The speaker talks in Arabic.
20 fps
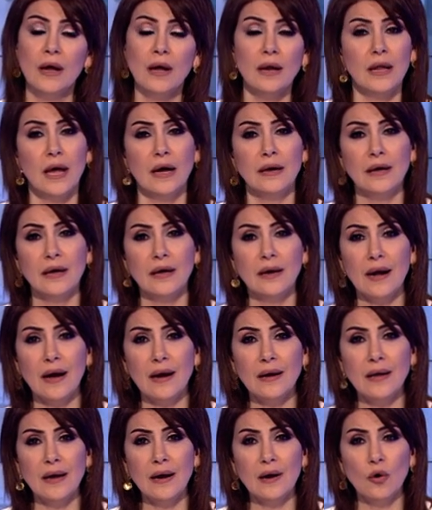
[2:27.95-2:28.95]
لأن
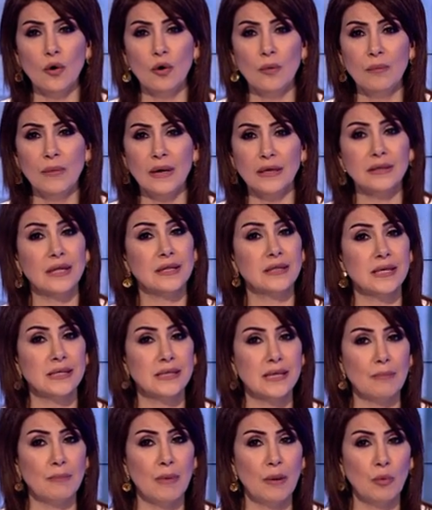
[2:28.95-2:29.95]
رعاياهم
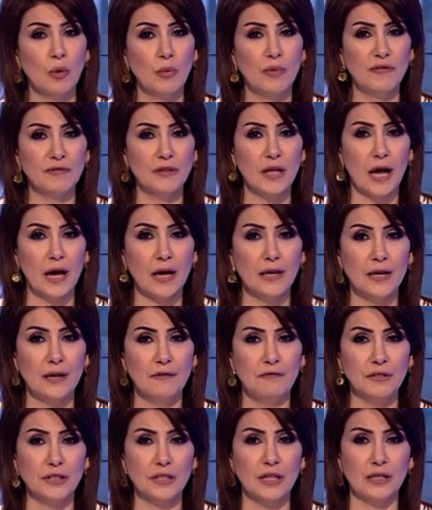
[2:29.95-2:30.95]
تتسبب بافتعال
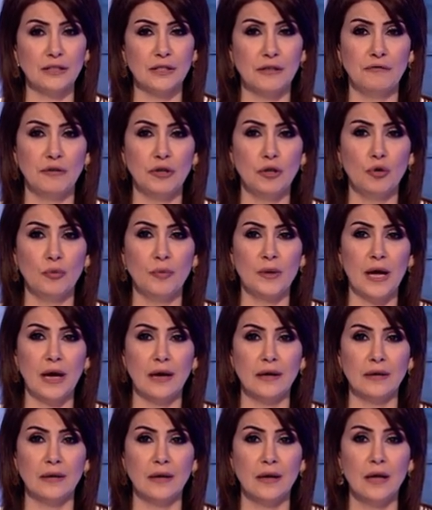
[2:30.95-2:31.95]
الفتنة في
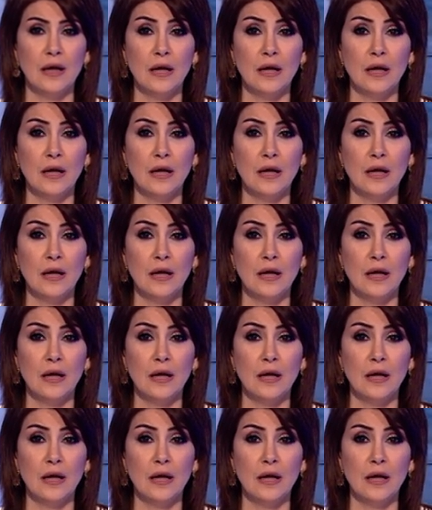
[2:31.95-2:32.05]
لبنان